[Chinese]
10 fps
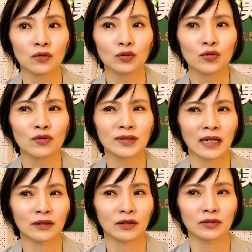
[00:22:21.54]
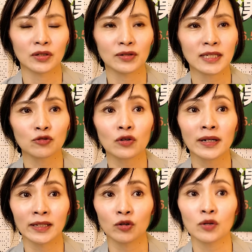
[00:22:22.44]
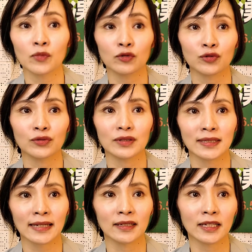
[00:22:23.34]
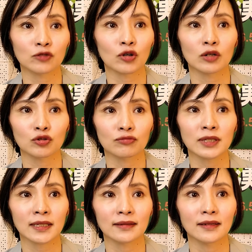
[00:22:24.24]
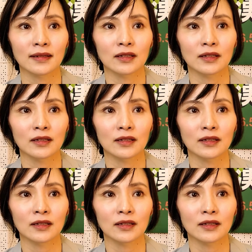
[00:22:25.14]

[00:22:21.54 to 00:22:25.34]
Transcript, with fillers: 或多或少有有一些状况可能会默许这样的一个状况出现，